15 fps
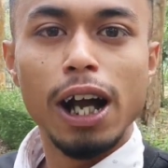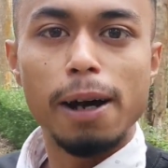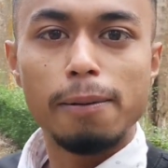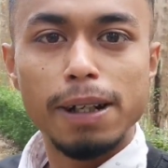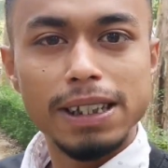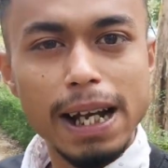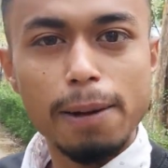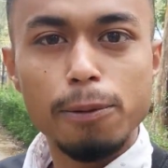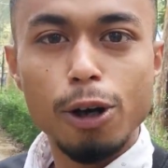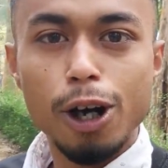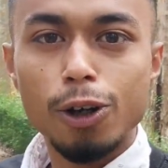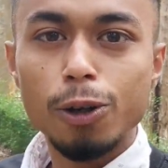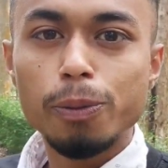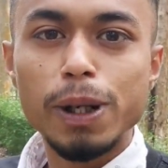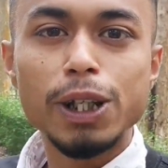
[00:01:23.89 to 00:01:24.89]
আমরা যাব
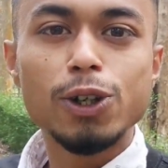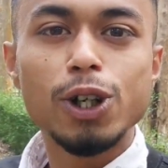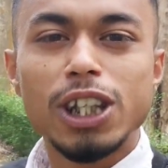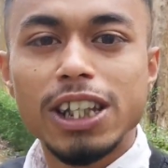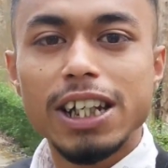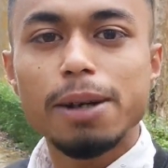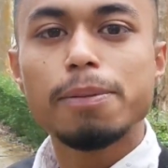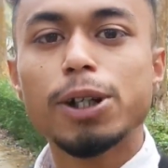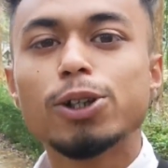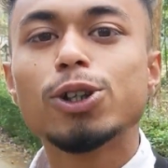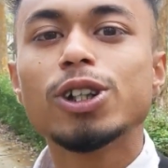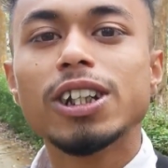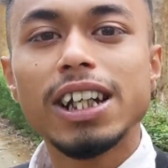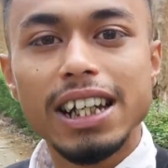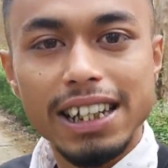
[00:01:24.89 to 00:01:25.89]
এখন ভেতরের দিকে
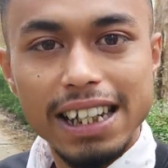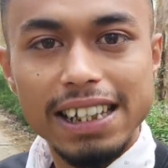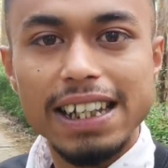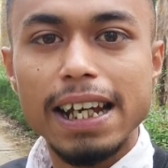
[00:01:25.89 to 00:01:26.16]
ভেতরের দিকে গিয়ে